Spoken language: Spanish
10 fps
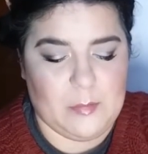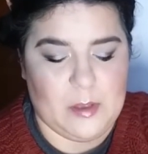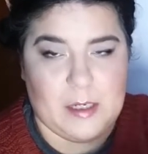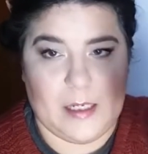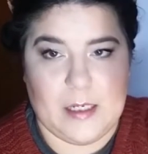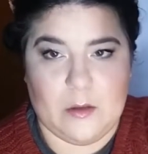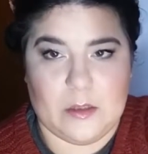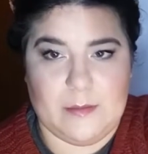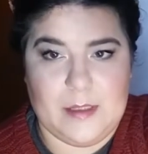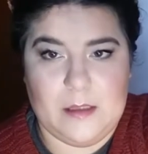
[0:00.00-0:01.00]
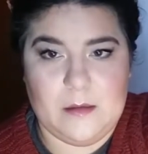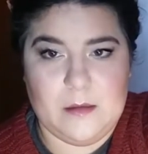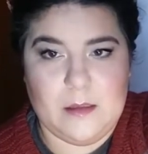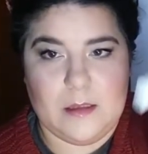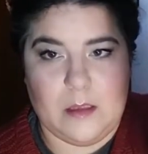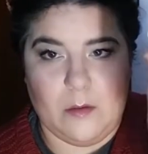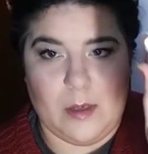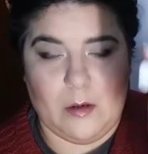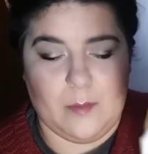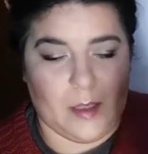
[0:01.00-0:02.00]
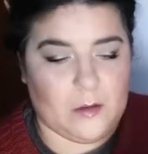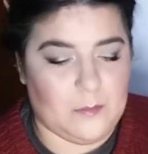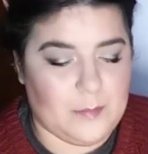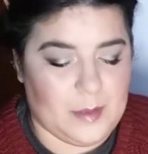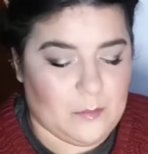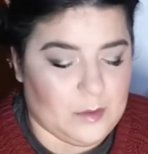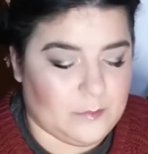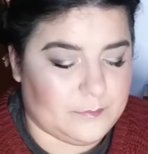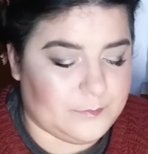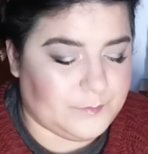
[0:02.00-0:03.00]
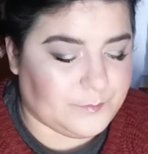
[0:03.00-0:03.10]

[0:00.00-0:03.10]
hipoalergénicos de Bell. Tengo blanco y marrón, pero bueno.